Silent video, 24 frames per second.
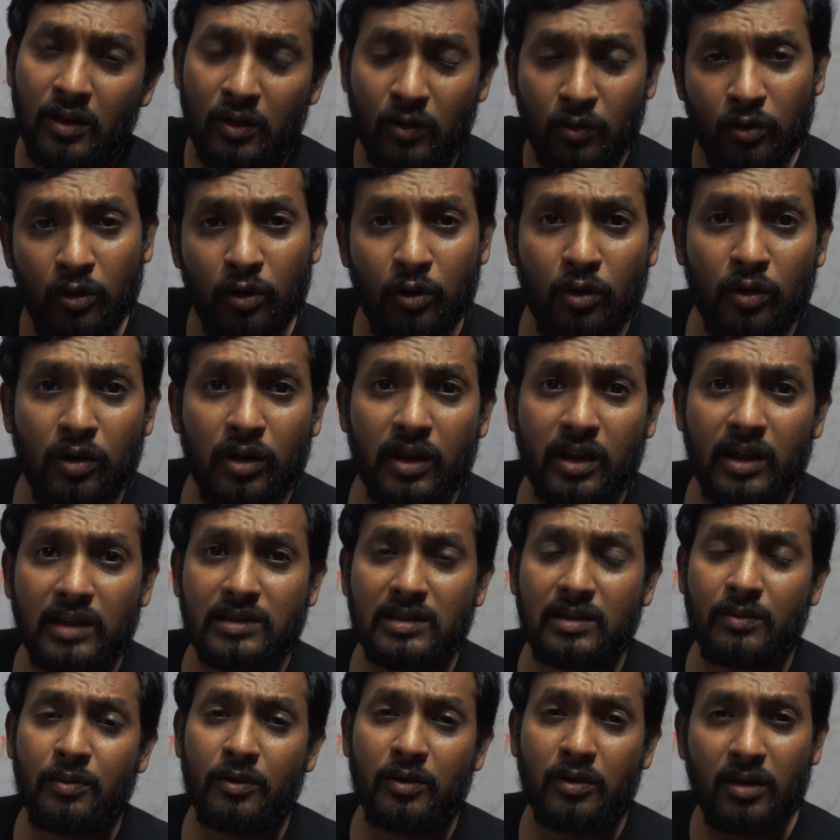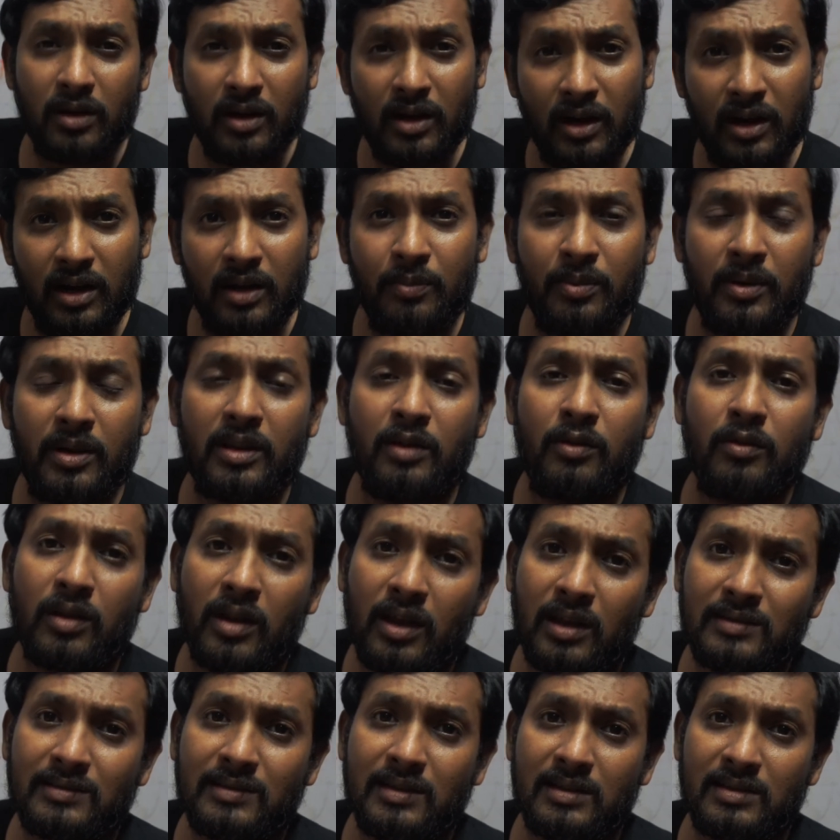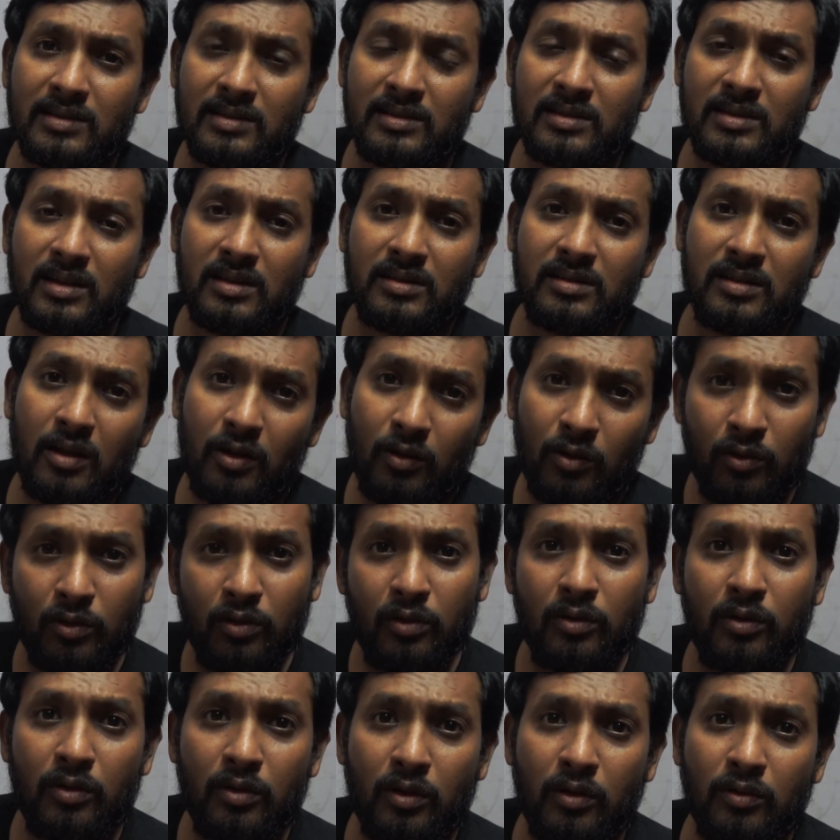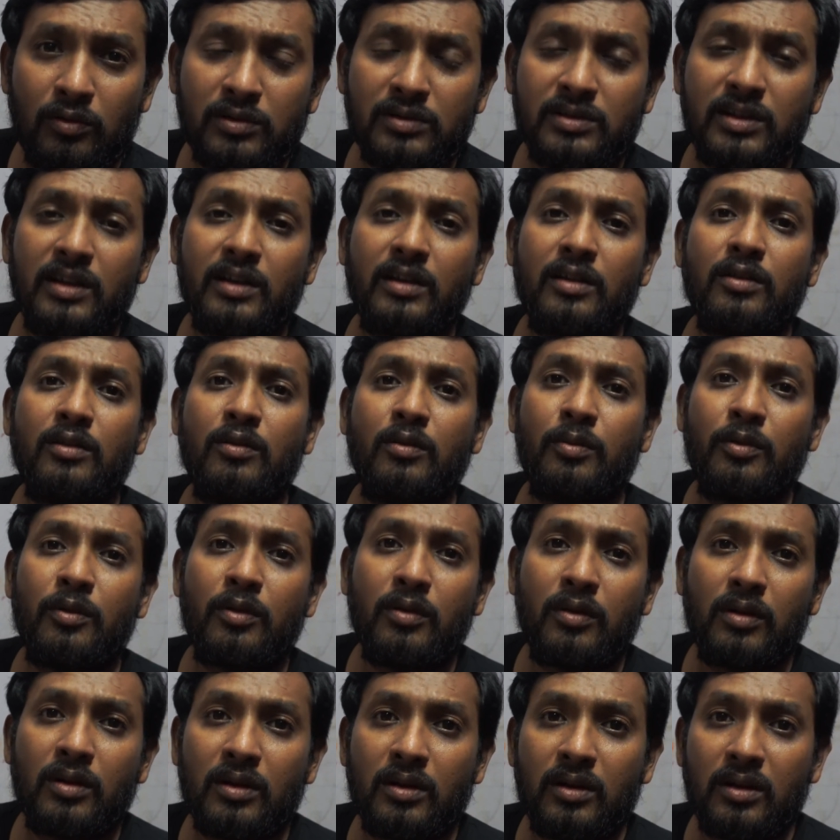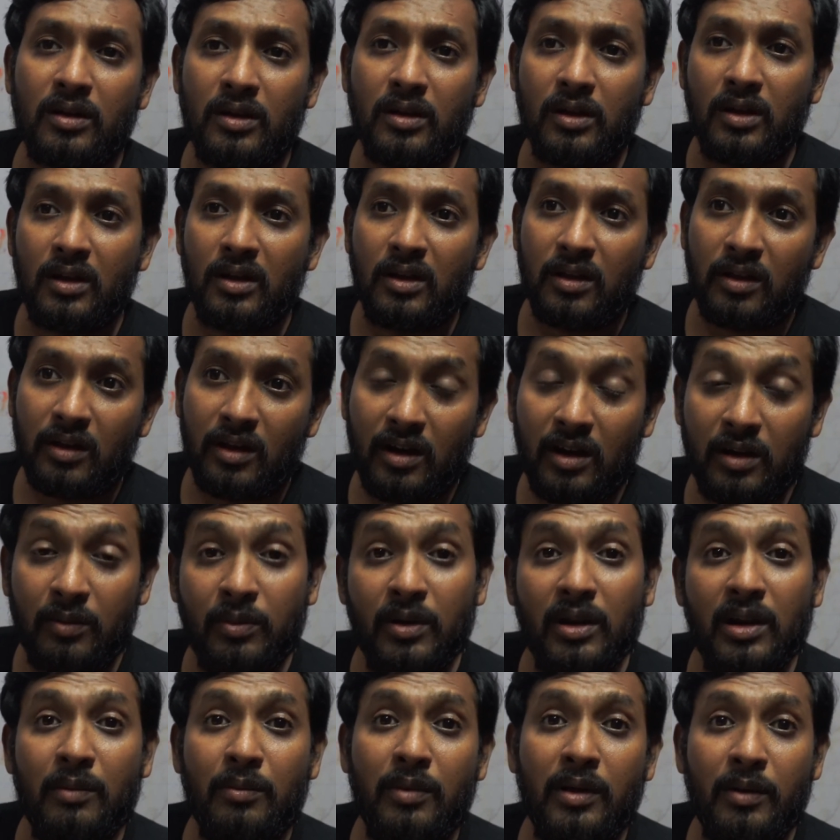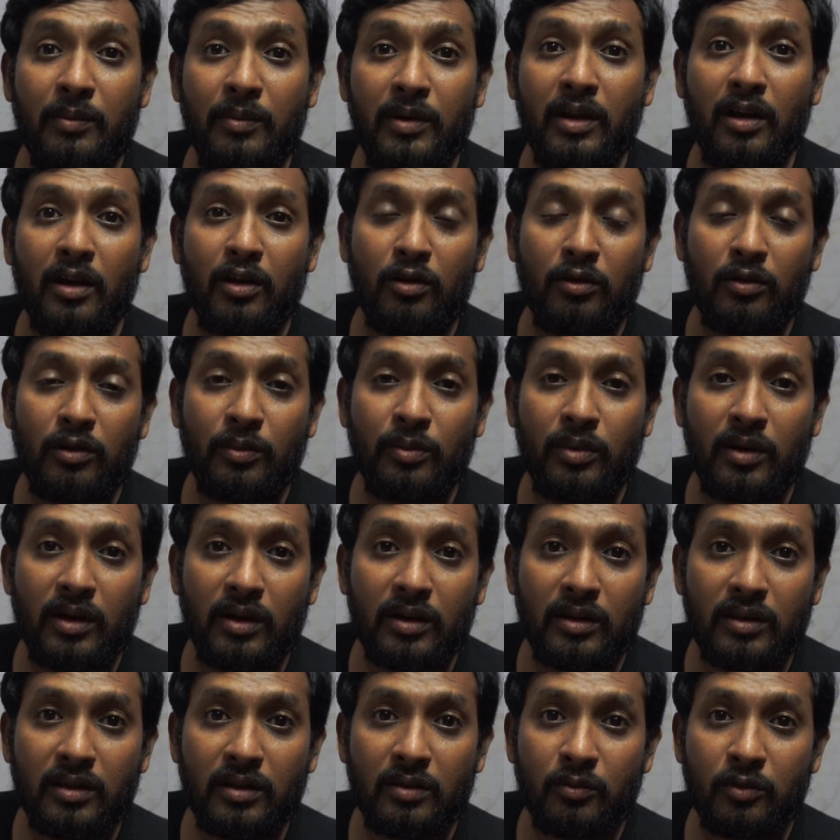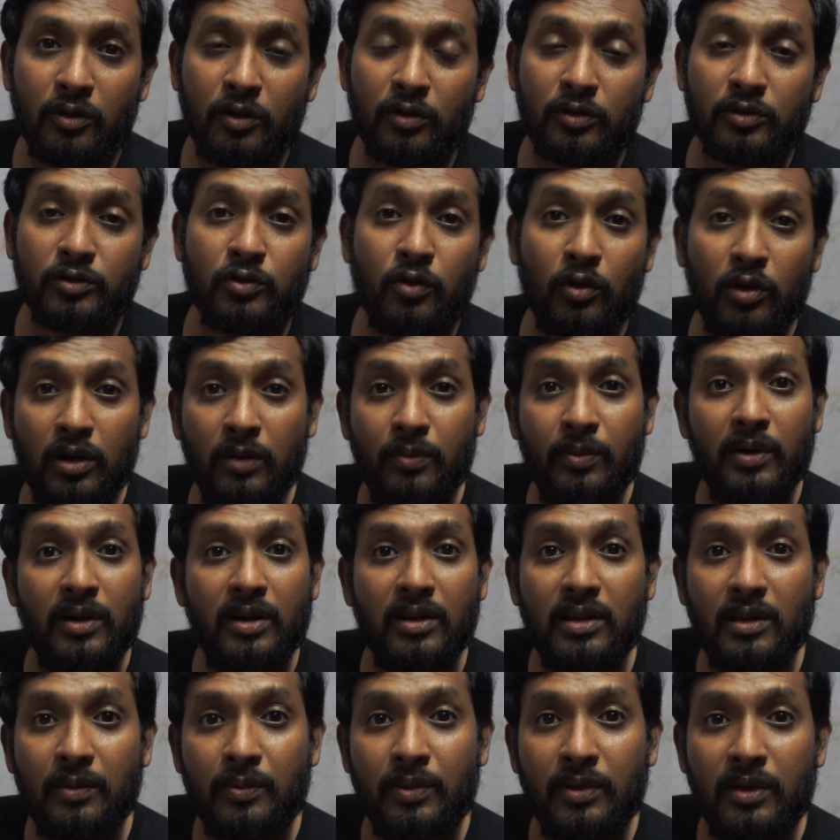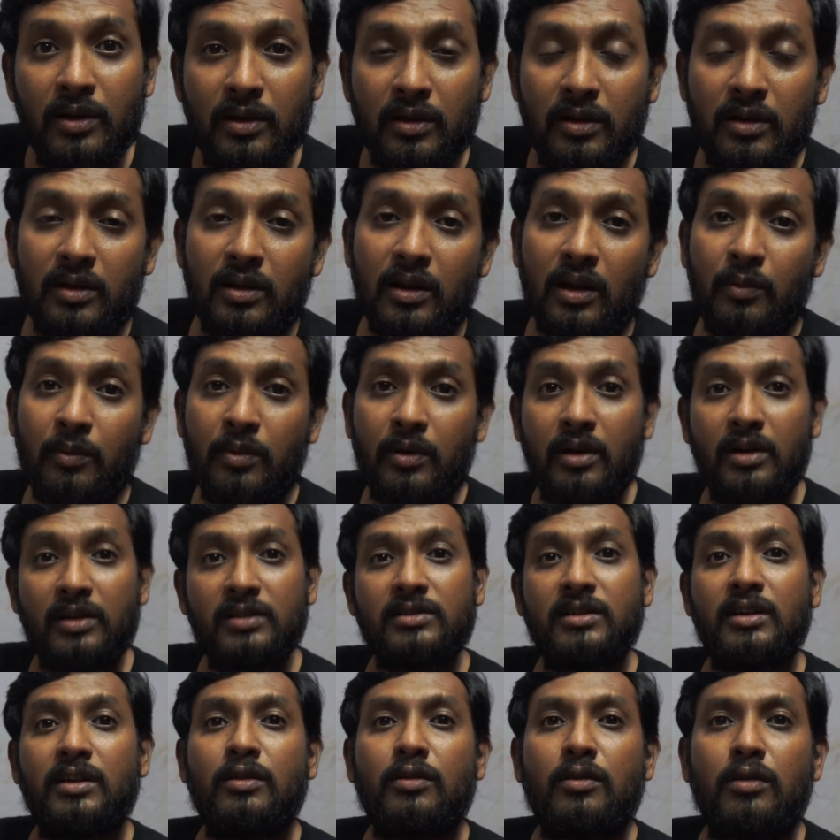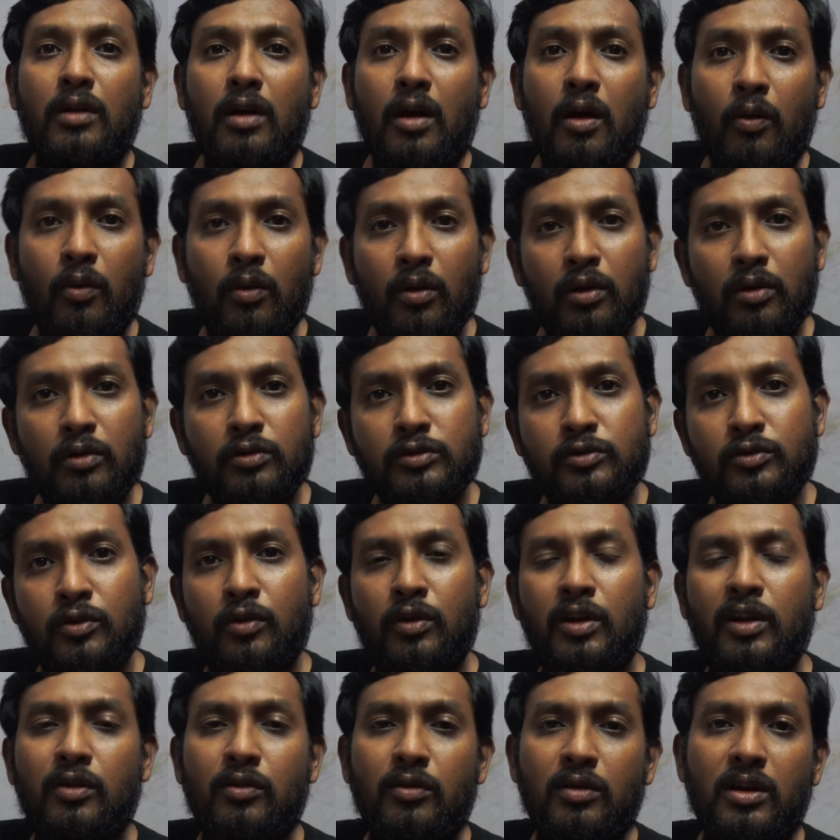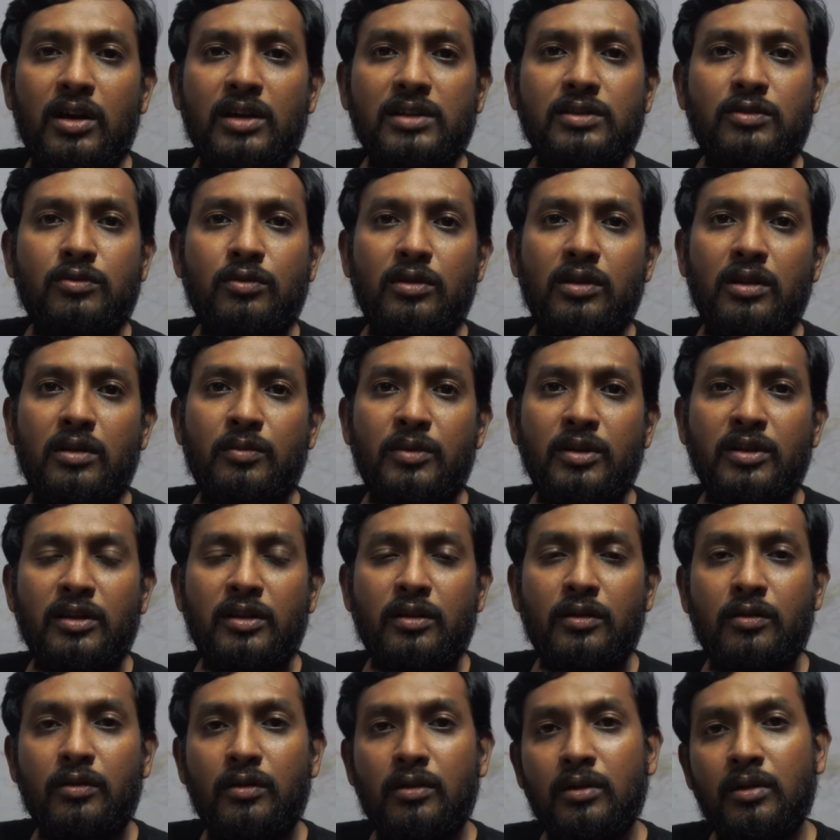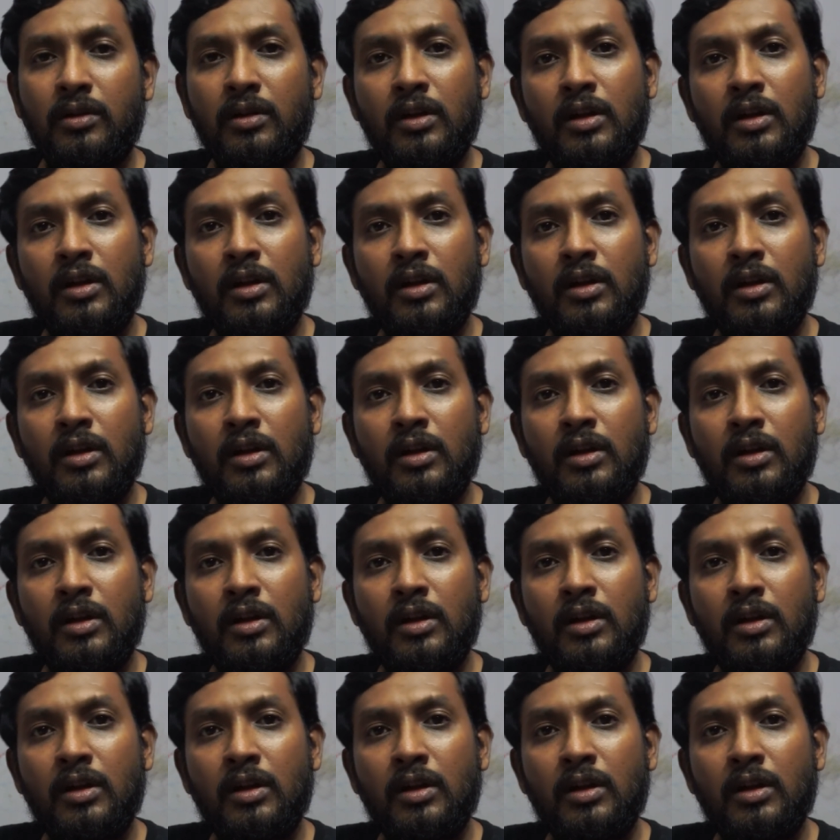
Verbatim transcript: உங்கள் லோனை கேன்சல் பண்ணால் கண்டிப்பாக ஏதாவது ஒரு கேன்சலேஷன் சார்ஜ் அவங்களும் அவங்க சைட்லேருந்தும் தான் போடுவாங்க ரெண்டுமே நம்ம எப்படி அக்கௌண்டபுளாக எடுத்துக்க முடியும் சோனி பண்ண தப்புக்கு நம்ம ரெண்டு சைடும் அவங்களுக்கும் சோனிக்கும் காசு கொடுக்குற மாதிரி இருக்கும்